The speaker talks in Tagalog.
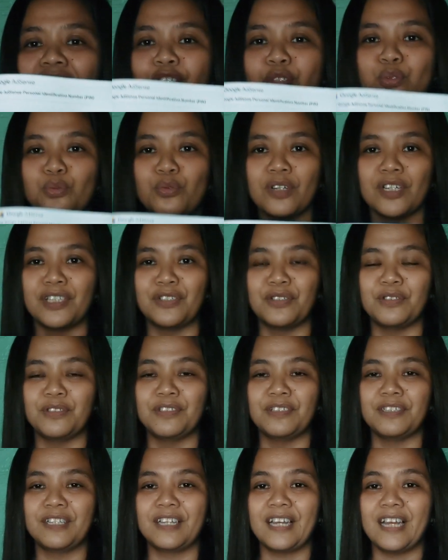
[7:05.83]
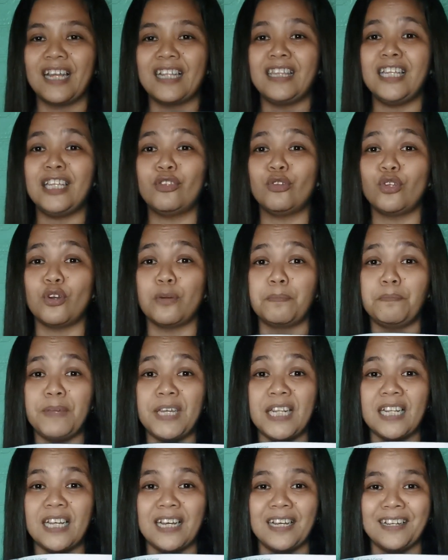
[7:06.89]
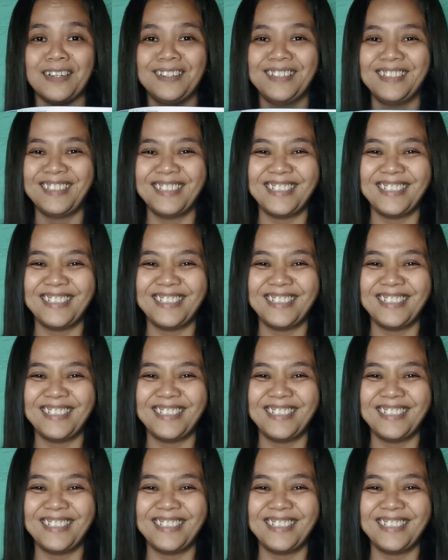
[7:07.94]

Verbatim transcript: itsura nun. Andito yung pin ha.